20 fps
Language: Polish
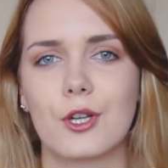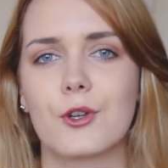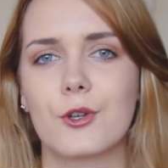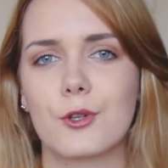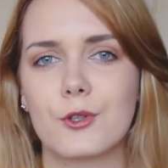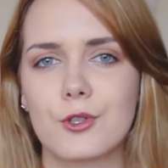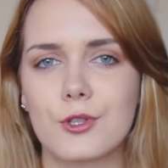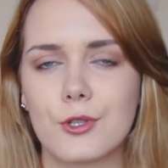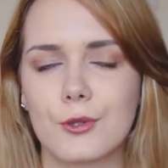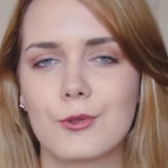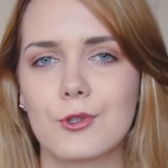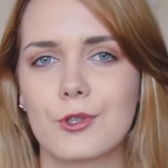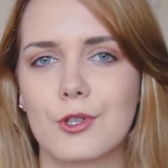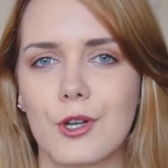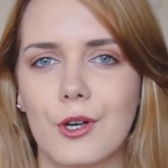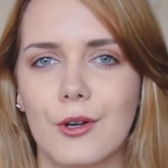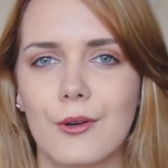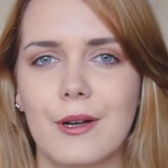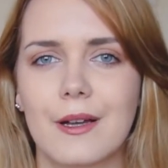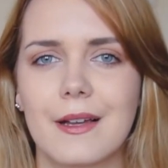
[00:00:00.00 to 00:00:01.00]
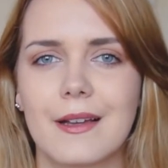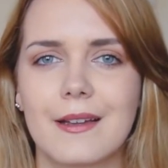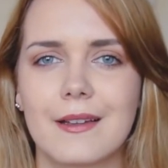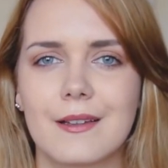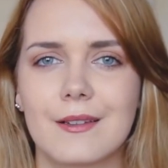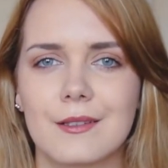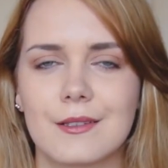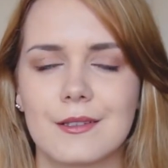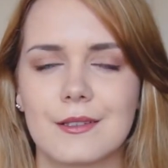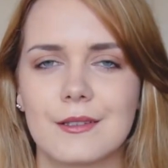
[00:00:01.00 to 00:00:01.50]
roczną szkołę
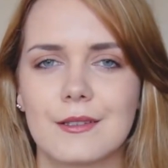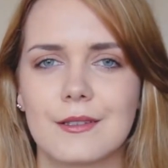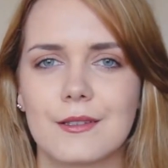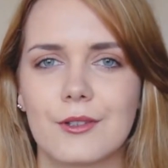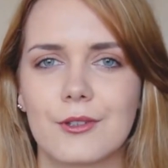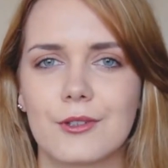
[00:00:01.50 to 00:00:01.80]
e,